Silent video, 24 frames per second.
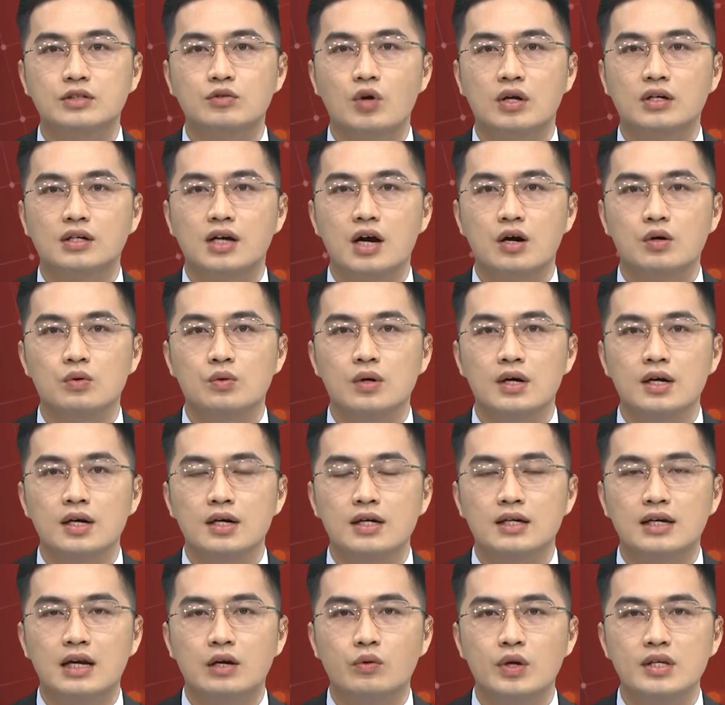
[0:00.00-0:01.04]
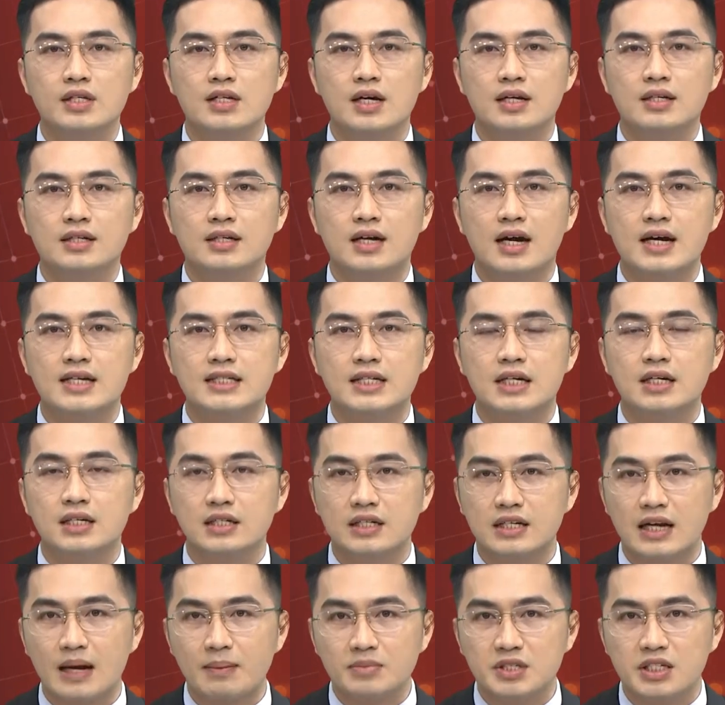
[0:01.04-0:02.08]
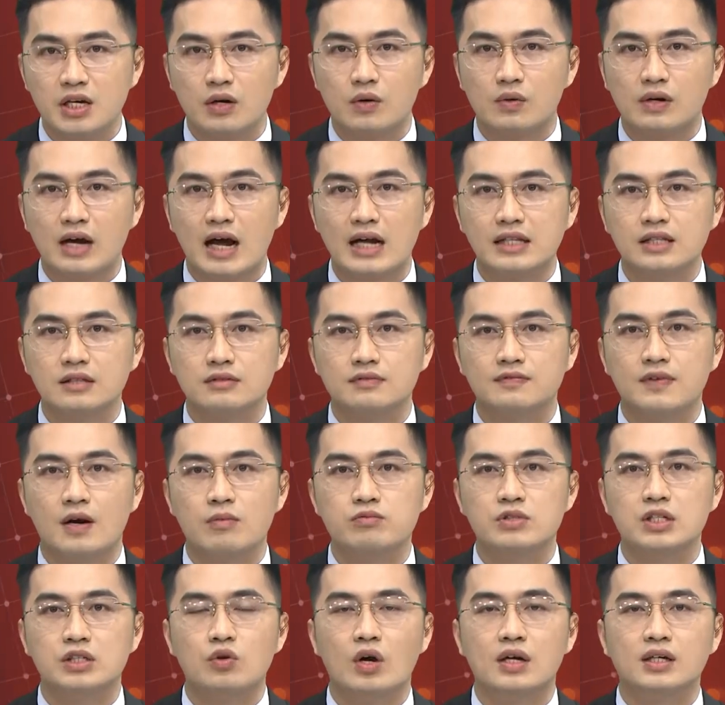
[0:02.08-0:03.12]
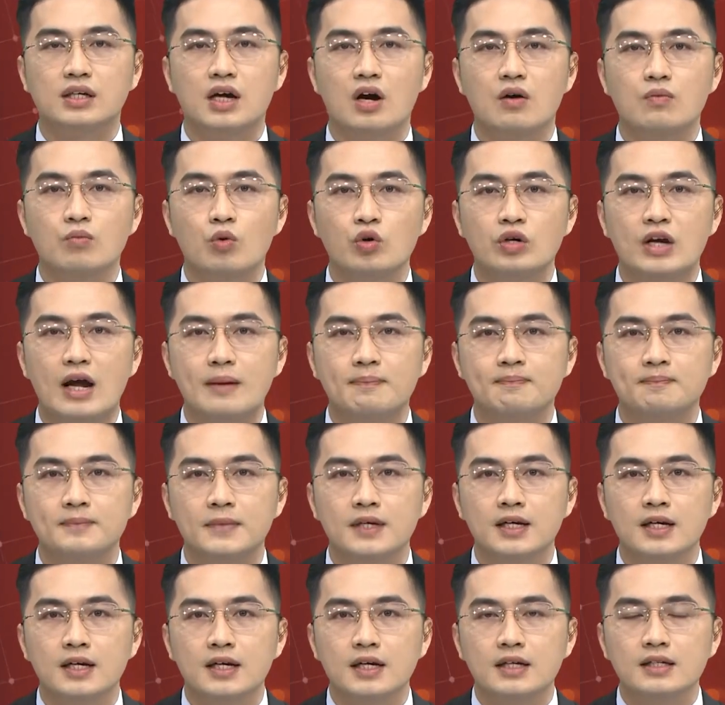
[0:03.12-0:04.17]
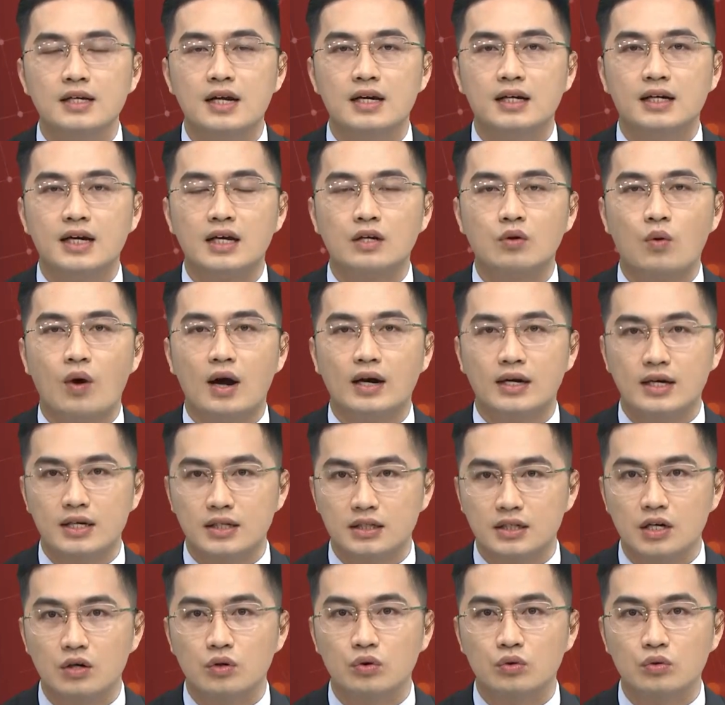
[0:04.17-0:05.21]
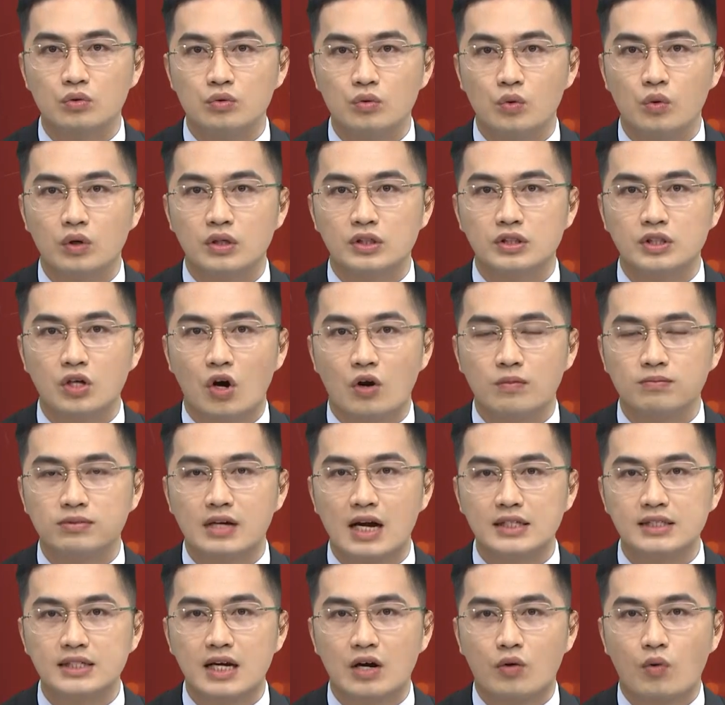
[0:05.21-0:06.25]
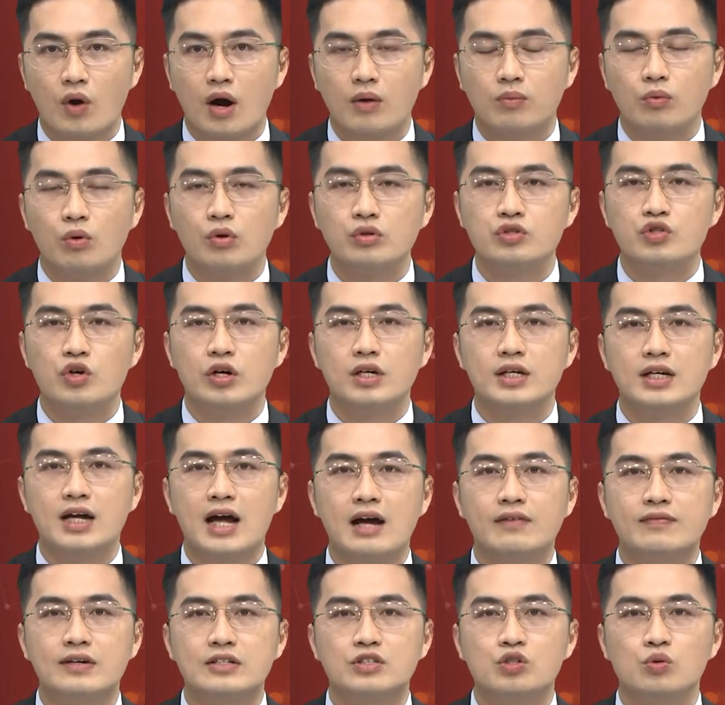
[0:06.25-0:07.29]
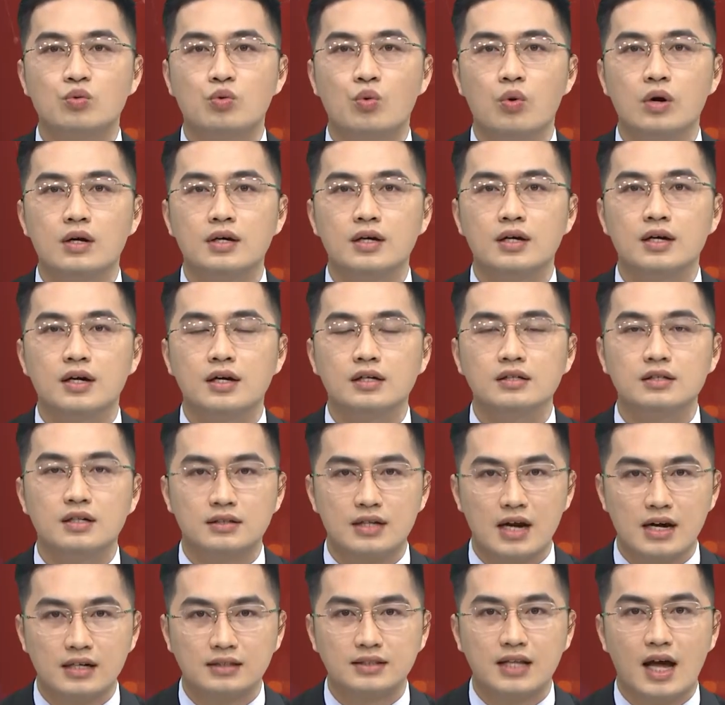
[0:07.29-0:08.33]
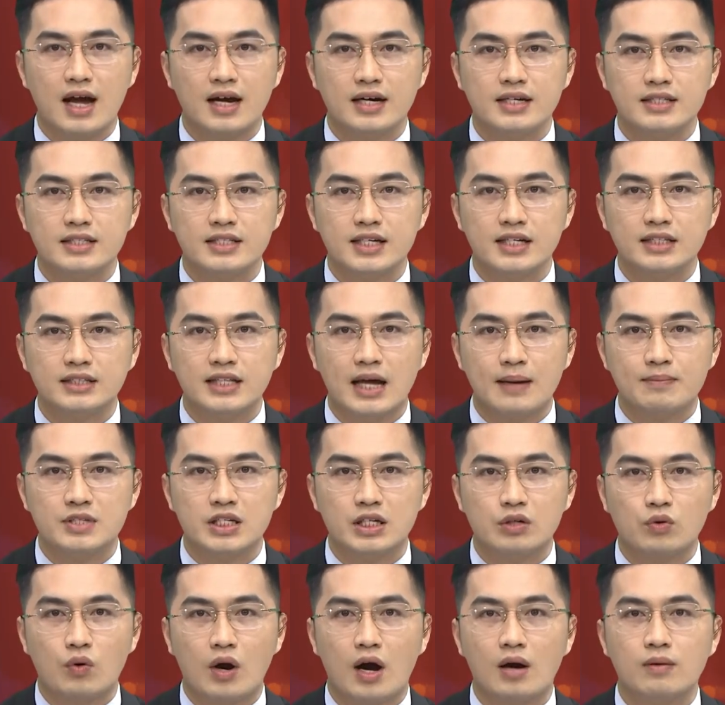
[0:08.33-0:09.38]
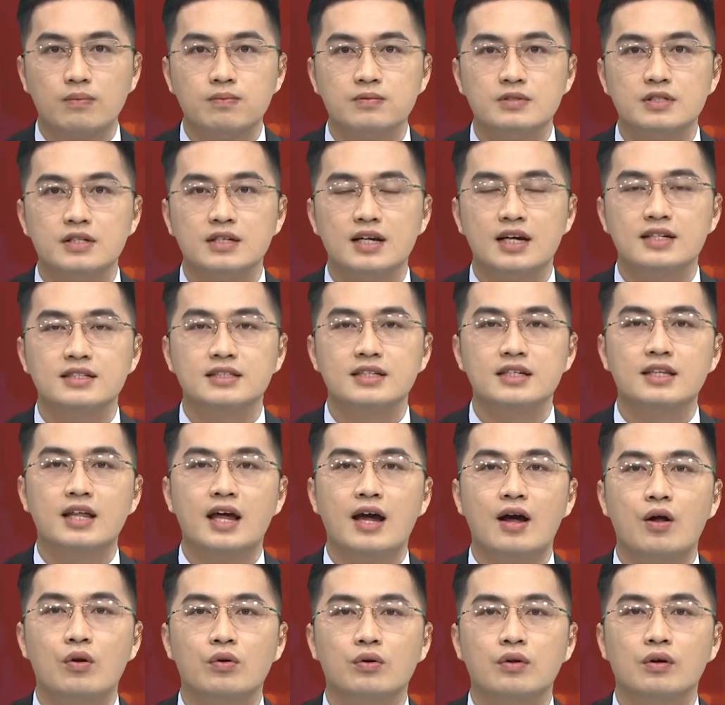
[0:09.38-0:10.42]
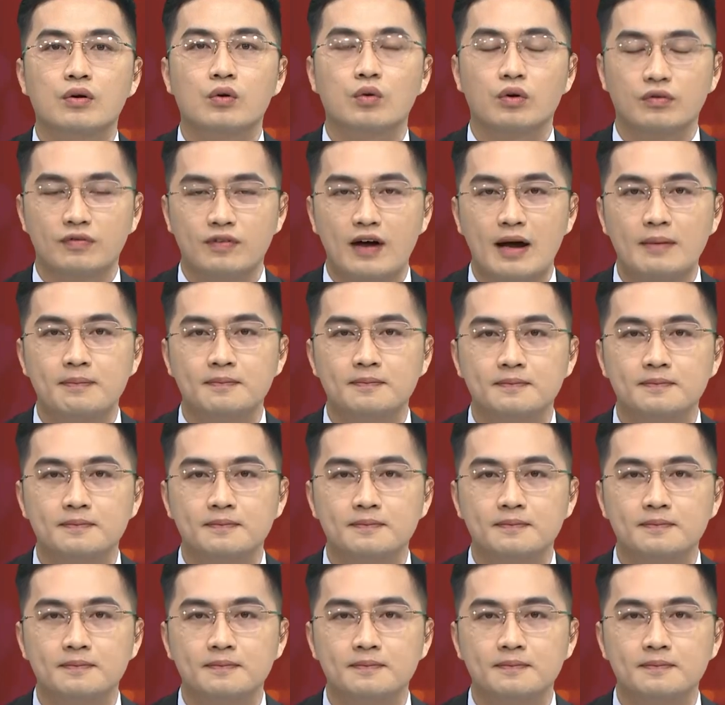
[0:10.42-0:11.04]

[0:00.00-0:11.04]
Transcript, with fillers: toàn cầu là nguyên nhân gây ra hơn 5 triệu ca tử vong trên toàn cầu mỗi năm – đây là kết quả nghiên cứu của nhóm các nhà khoa học Australia và Trung Quốc được đăng tải trên tạp chí khoa học Lancet Health của Pháp.